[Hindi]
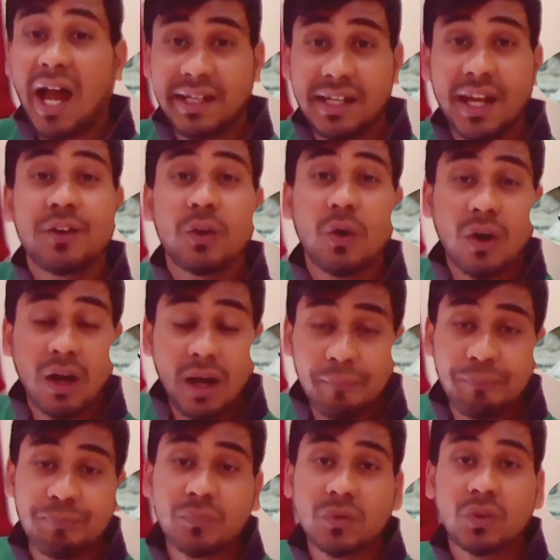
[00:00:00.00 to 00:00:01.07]
हाईलाइट होगा
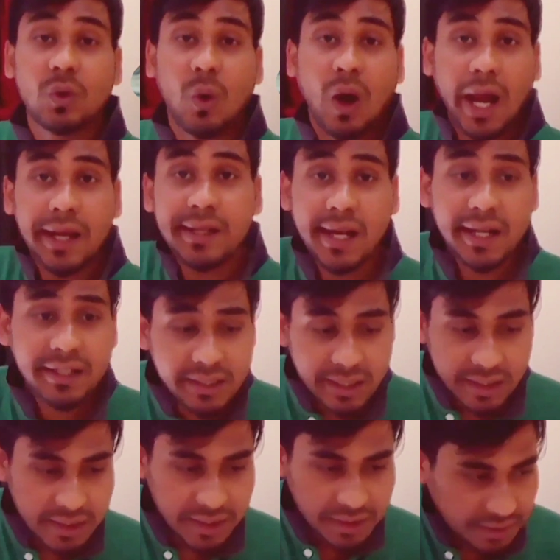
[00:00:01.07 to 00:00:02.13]
तो हाईलाइट
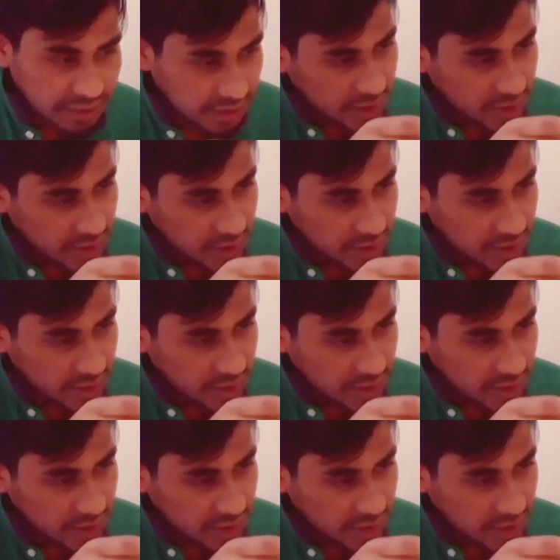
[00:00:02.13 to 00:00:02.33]
के लिए